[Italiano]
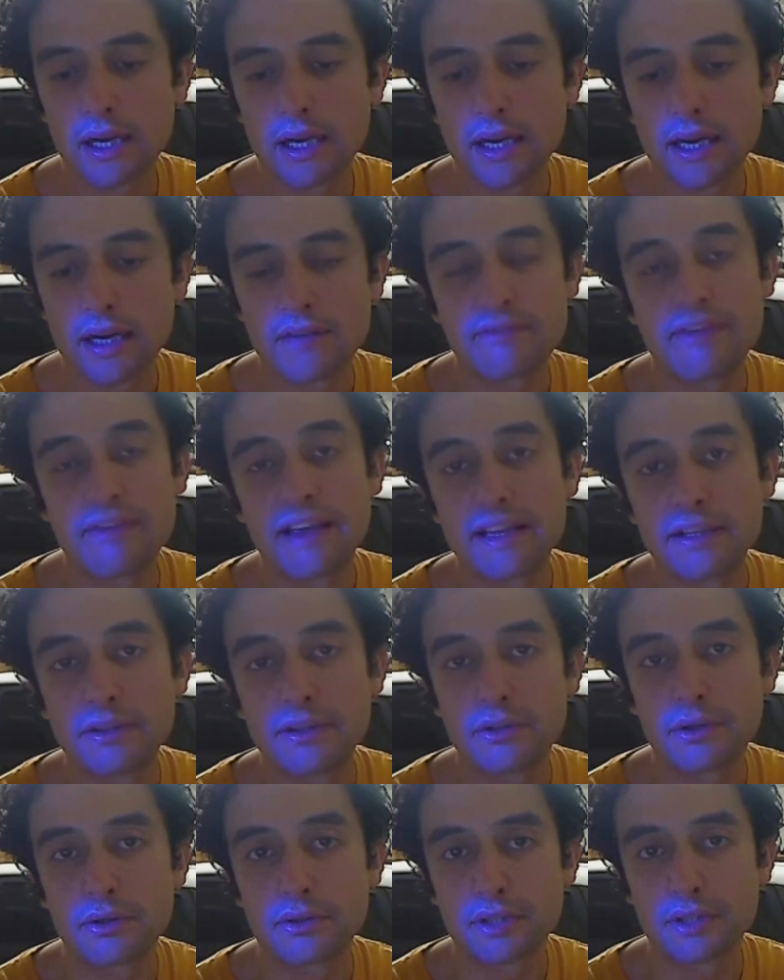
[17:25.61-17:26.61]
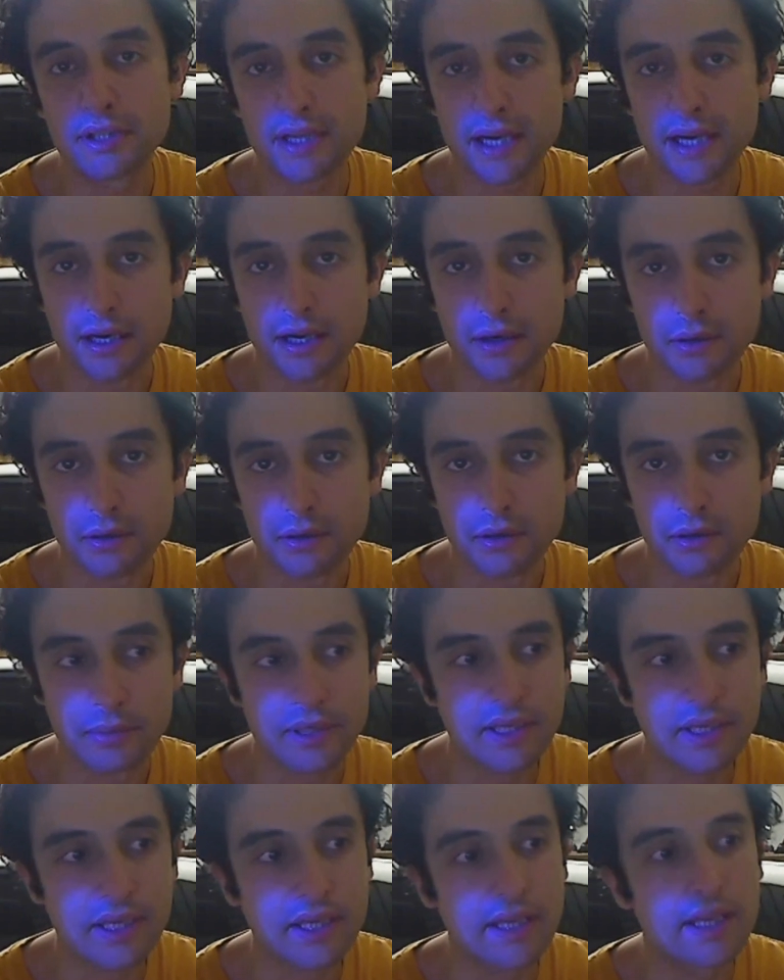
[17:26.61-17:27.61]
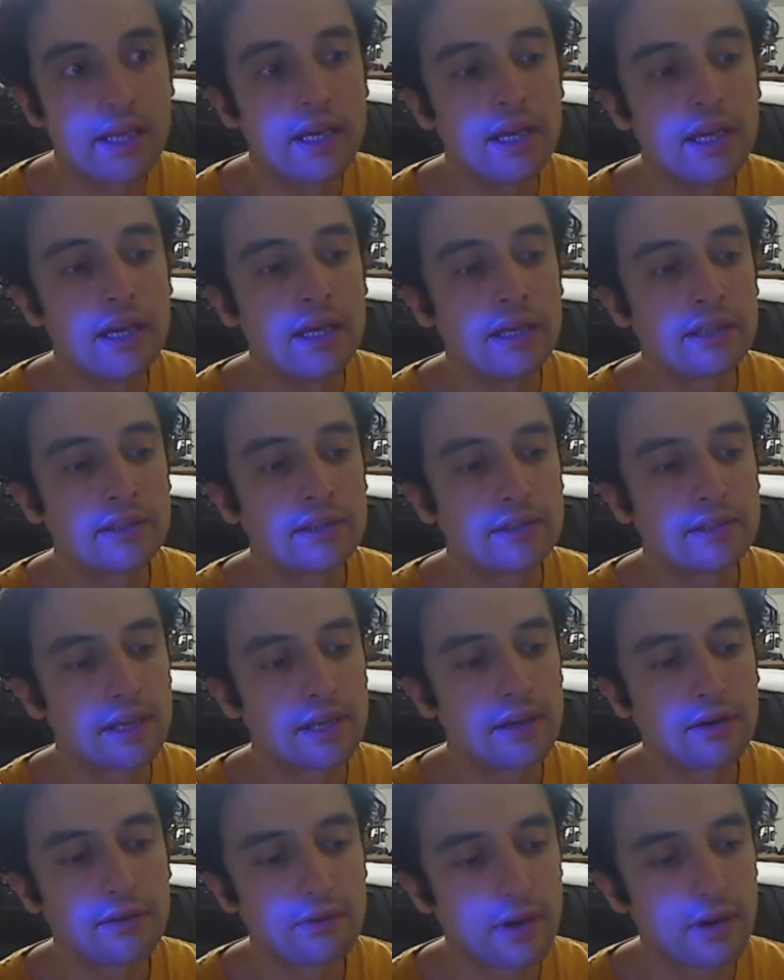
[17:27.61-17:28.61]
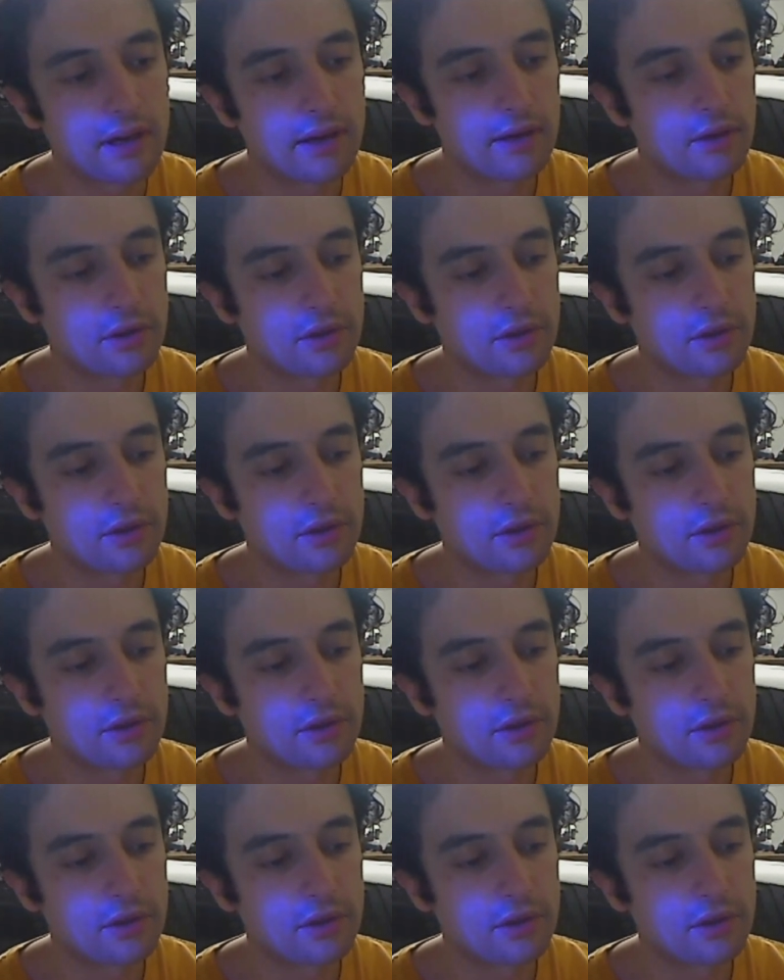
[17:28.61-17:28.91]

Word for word: al vento di Dragon, perché se io eh, ah,